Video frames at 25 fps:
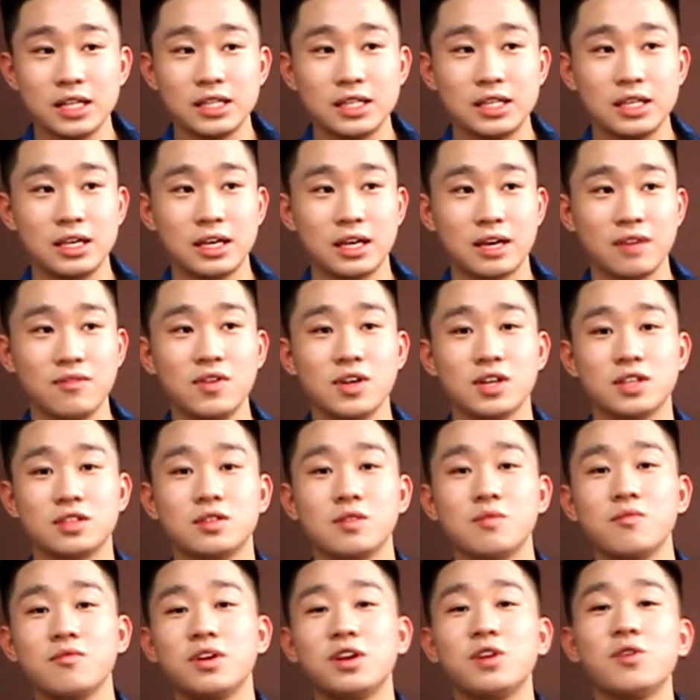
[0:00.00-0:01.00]
Thì cái việc
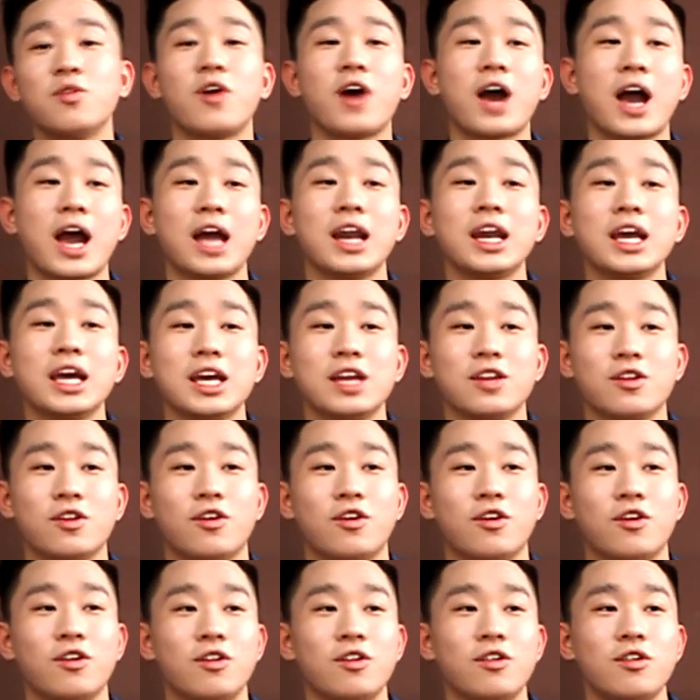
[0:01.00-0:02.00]
sốc văn hóa này
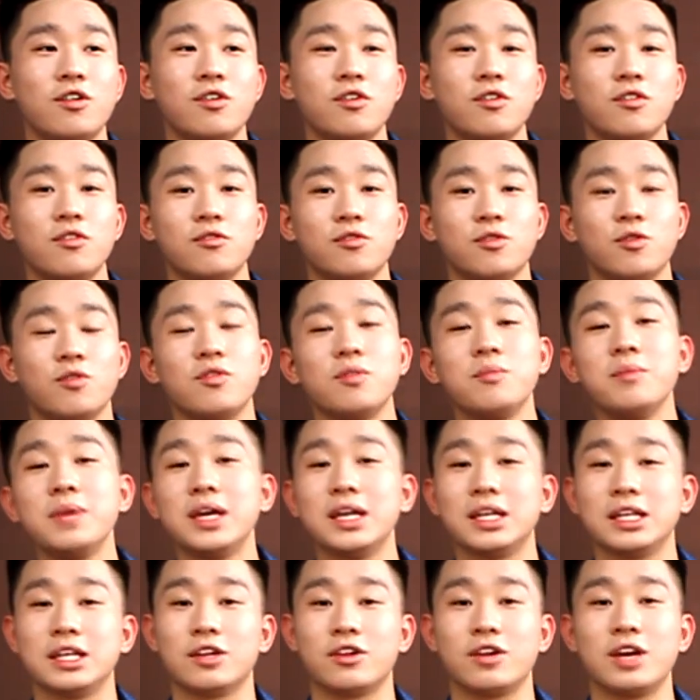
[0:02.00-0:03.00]
nó đối với
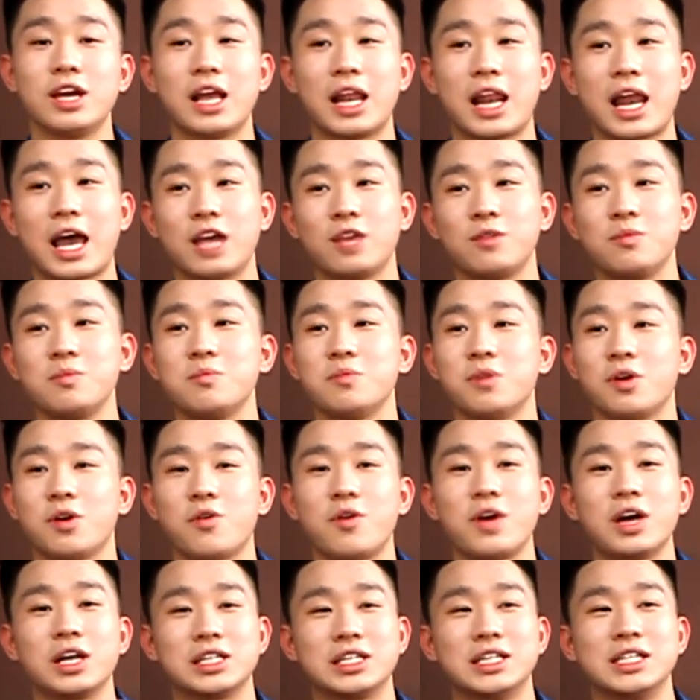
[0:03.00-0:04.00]
mình thì nó để lại cho mình một
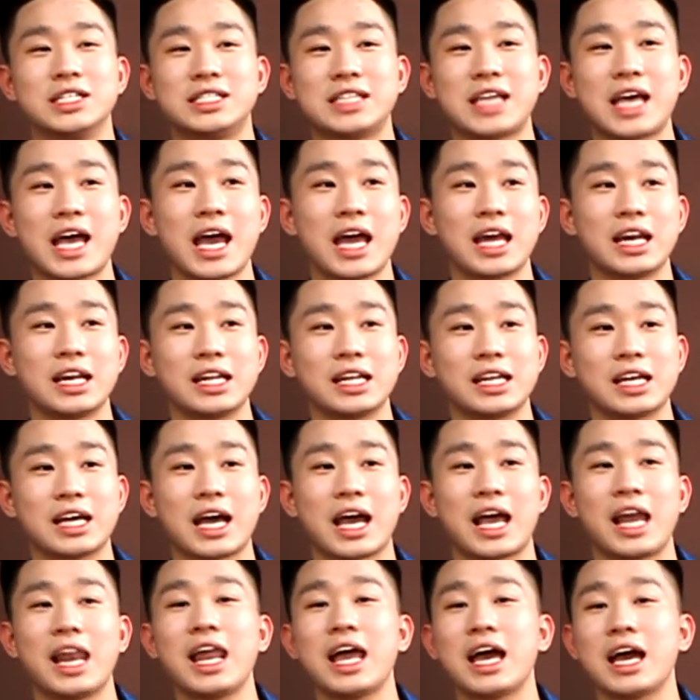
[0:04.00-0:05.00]
khoảng thời gian
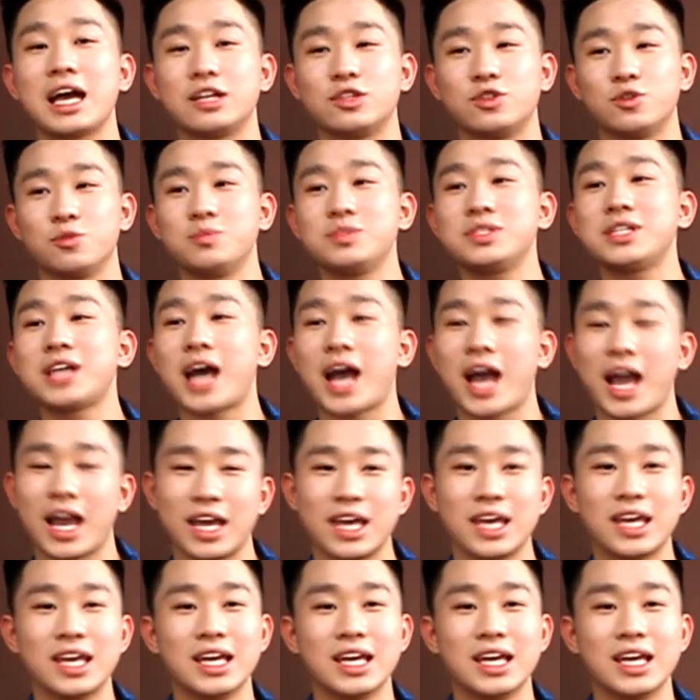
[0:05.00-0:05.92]
khá là trống trải,